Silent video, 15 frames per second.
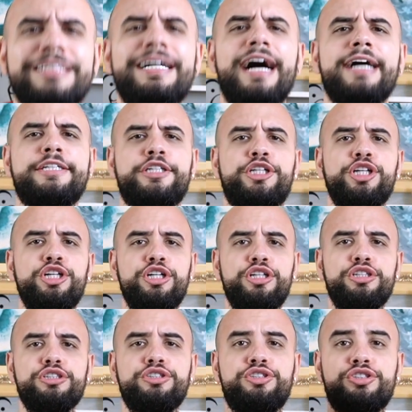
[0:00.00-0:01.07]
Aqui
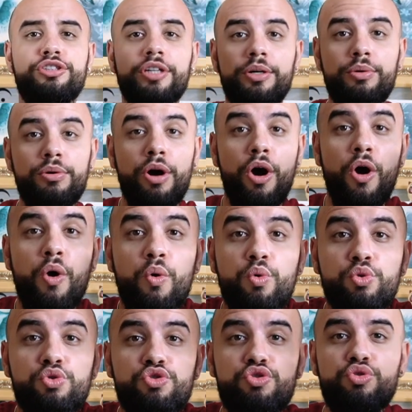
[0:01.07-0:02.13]
estão
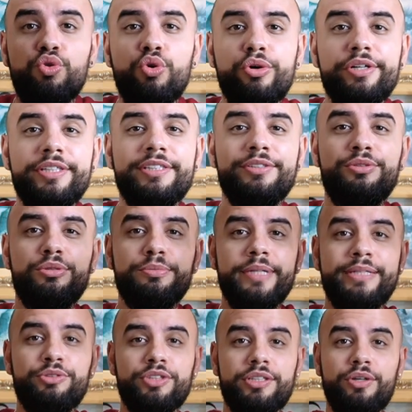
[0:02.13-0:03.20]
os dois
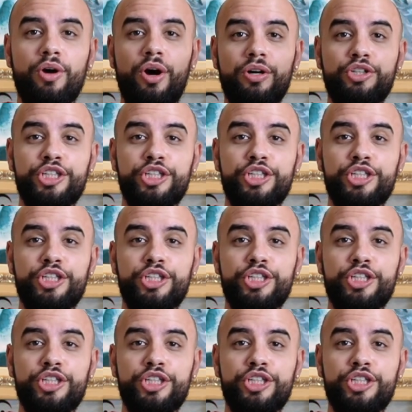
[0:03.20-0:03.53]
instrumentos aqui, ó.